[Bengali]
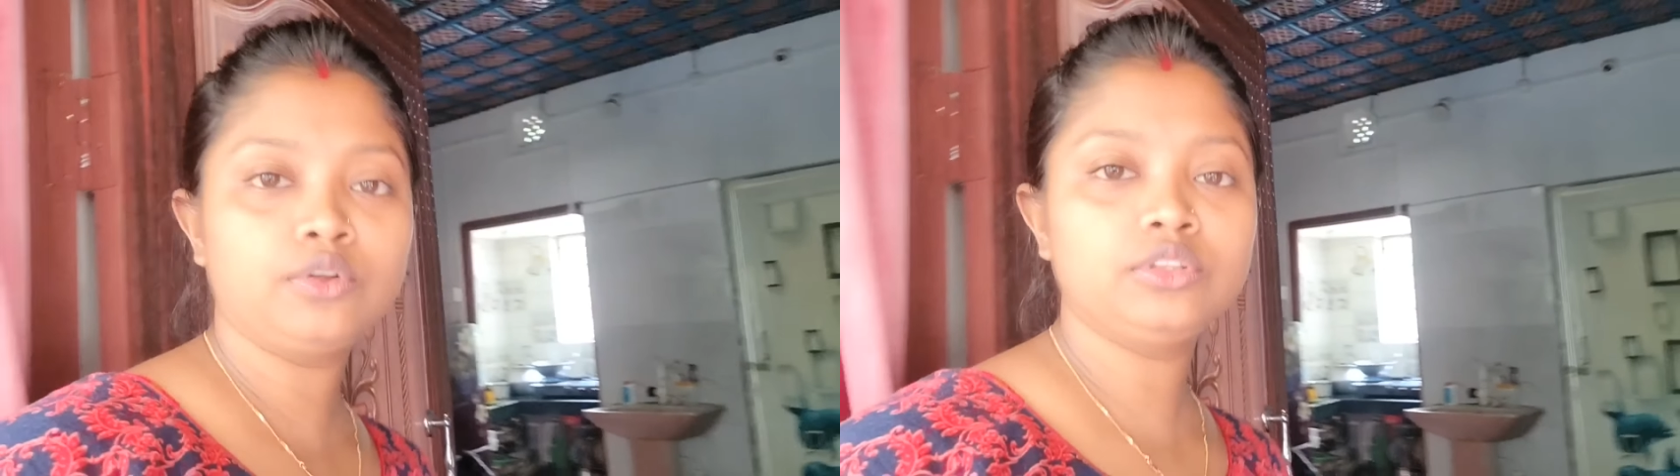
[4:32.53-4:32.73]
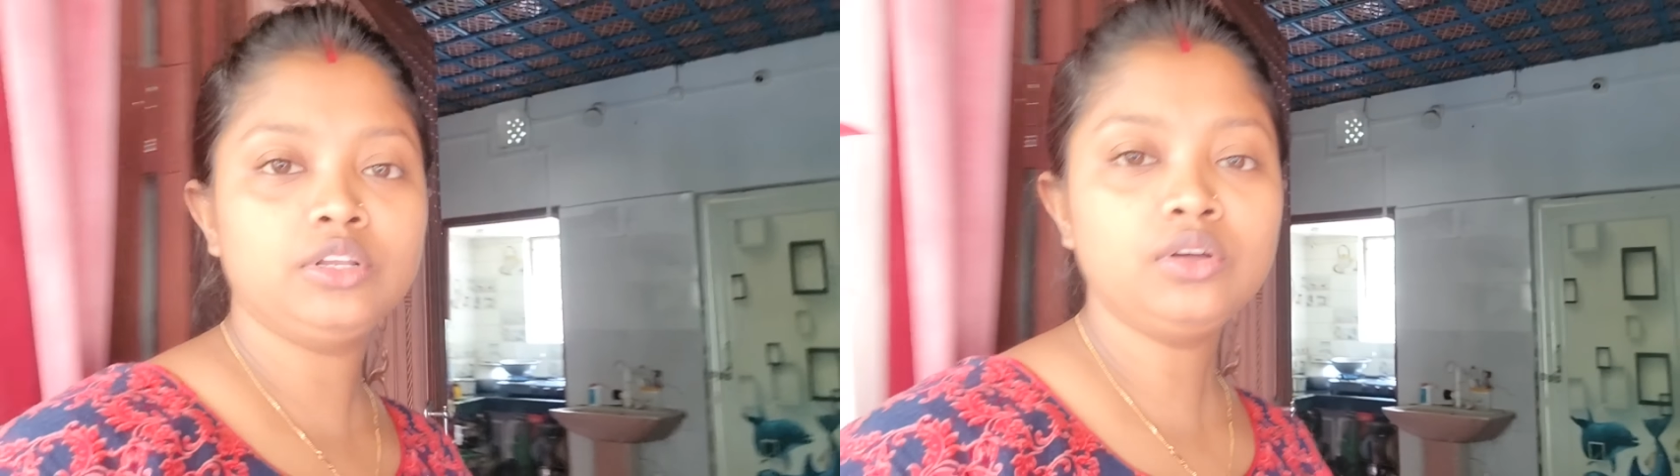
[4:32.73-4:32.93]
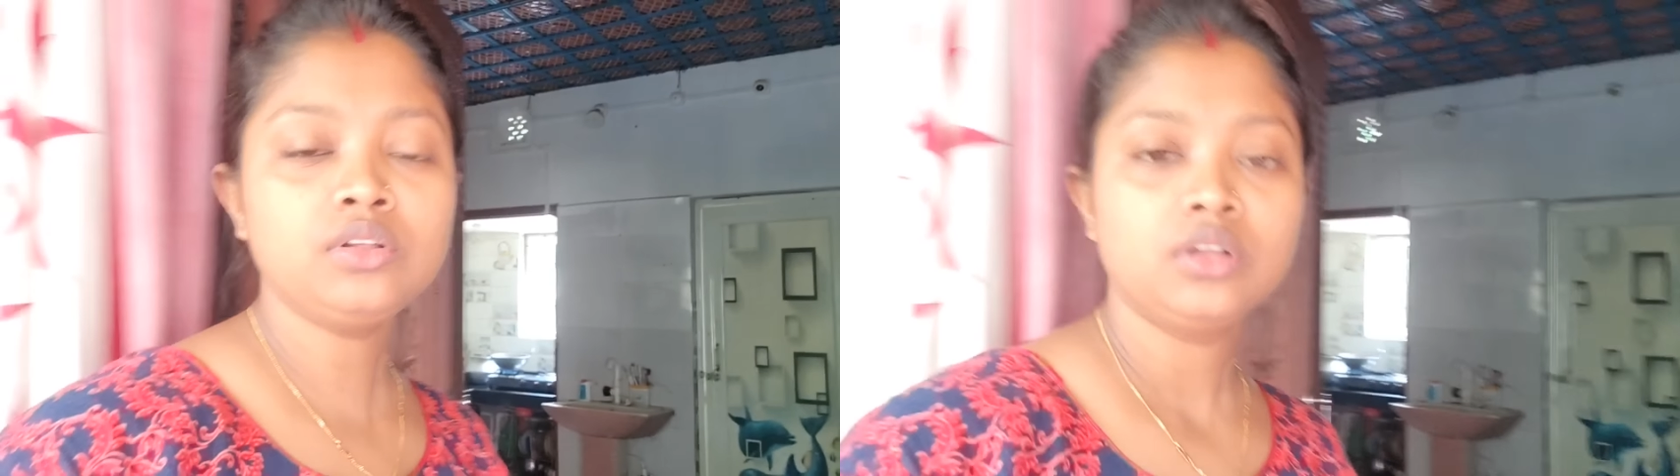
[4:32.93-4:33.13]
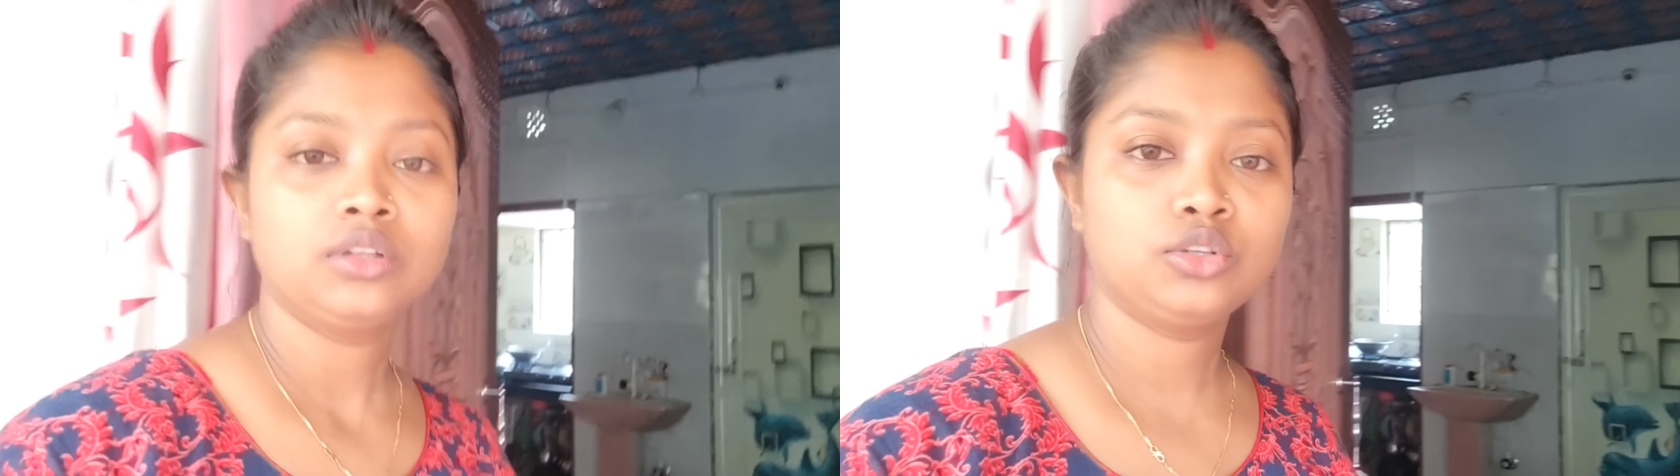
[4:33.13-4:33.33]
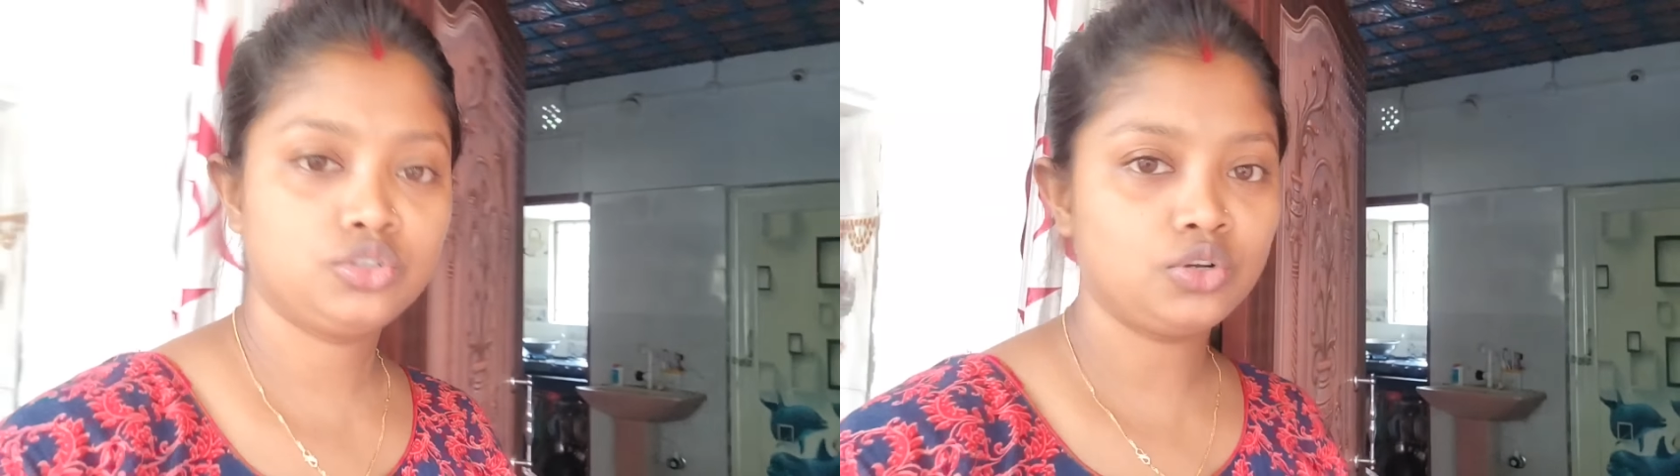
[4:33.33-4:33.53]
ফোড়ন দিল
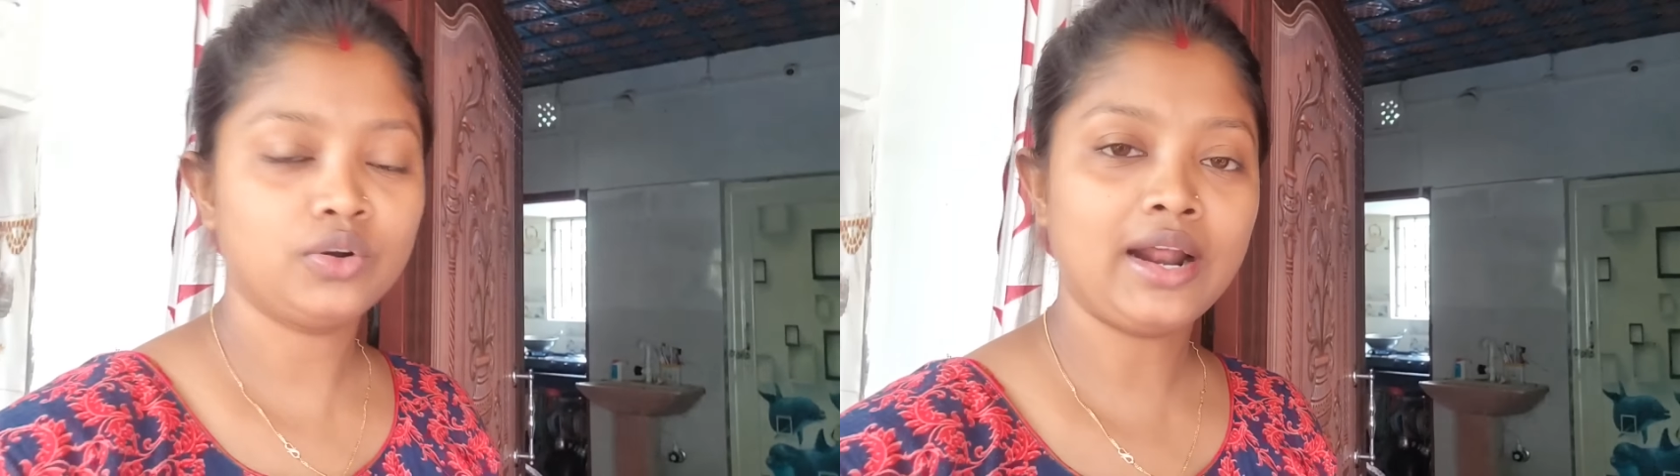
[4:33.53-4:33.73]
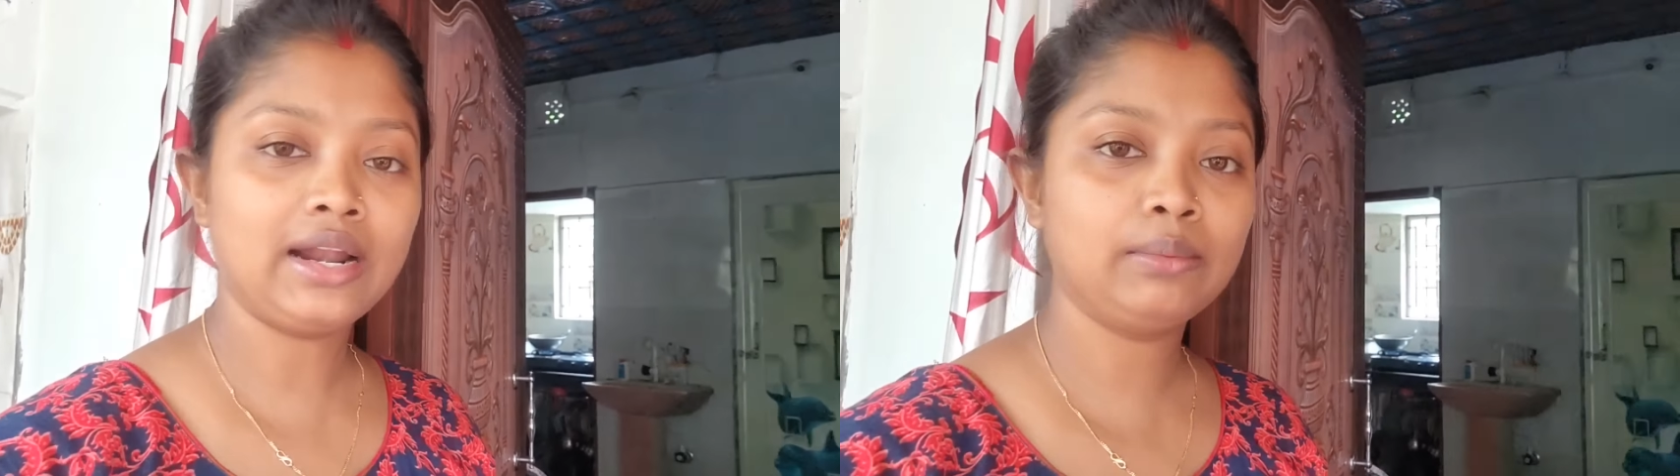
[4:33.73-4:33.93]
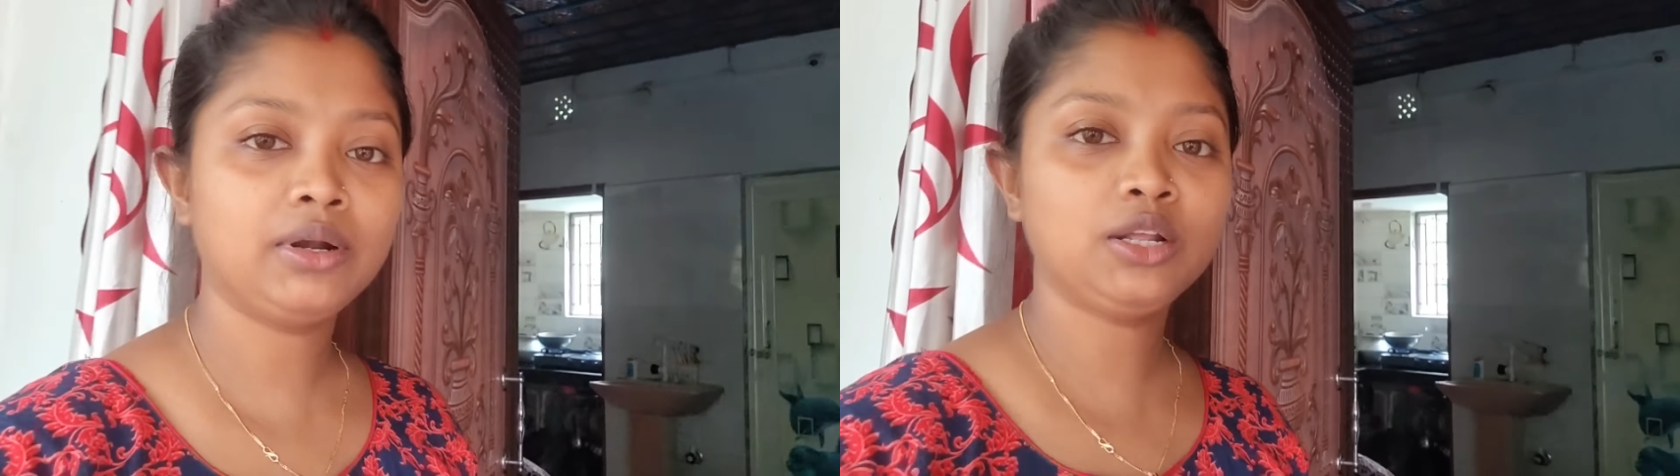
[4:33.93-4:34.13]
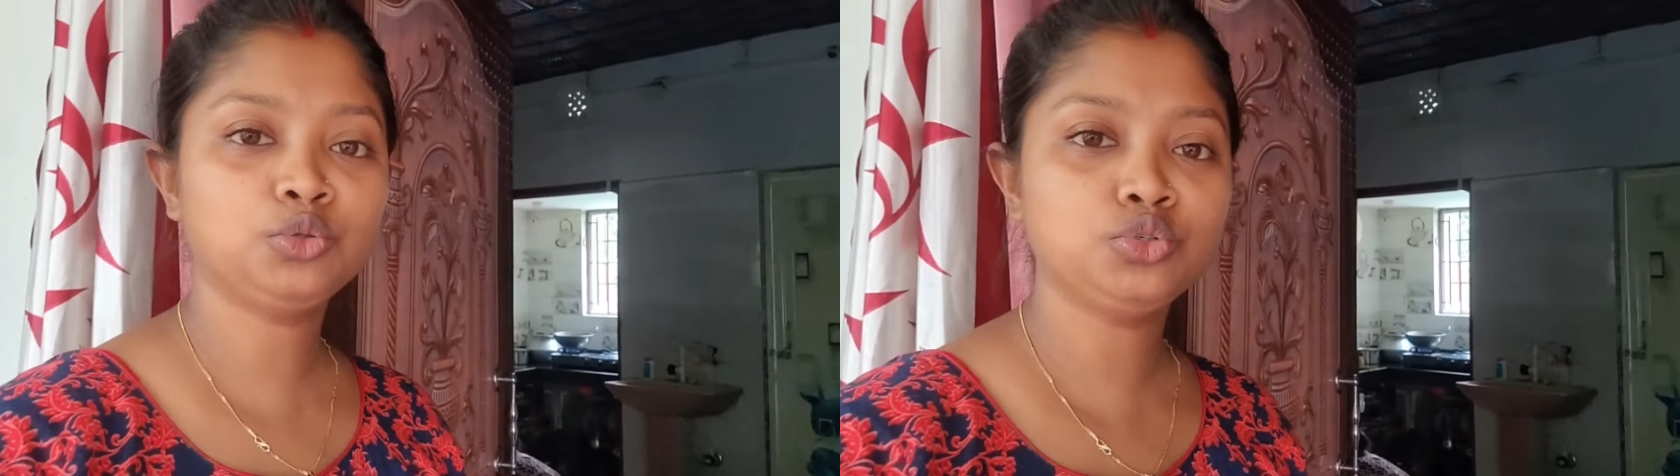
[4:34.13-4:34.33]
তো চলো রান্না বান্না